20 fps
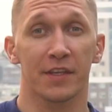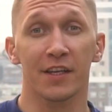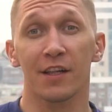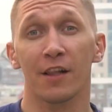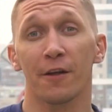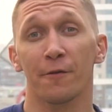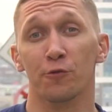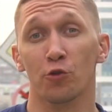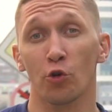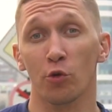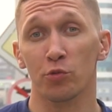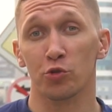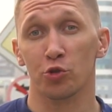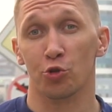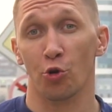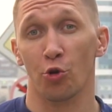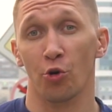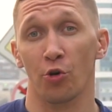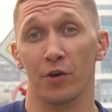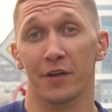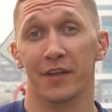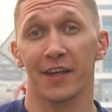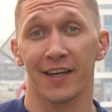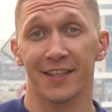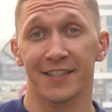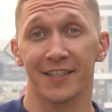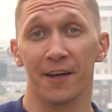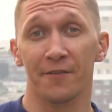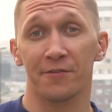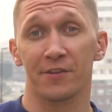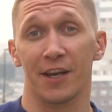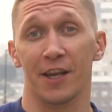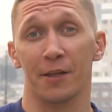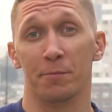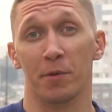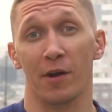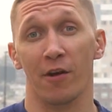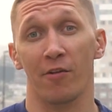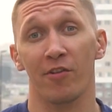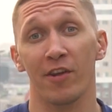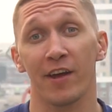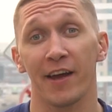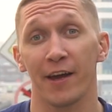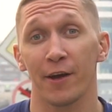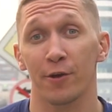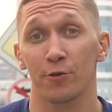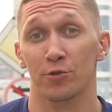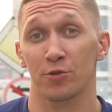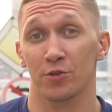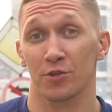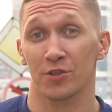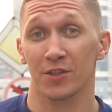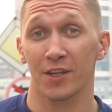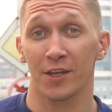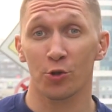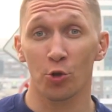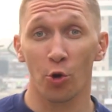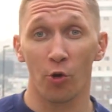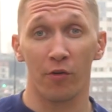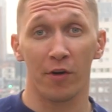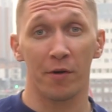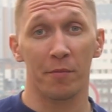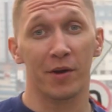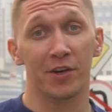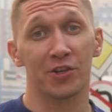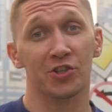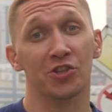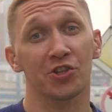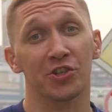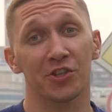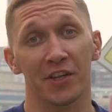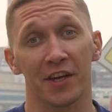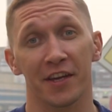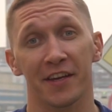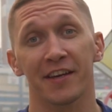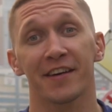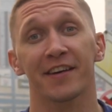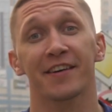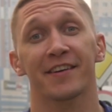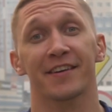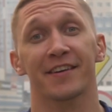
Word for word: Дело в том, что я завтра отправляюсь за новой машиной,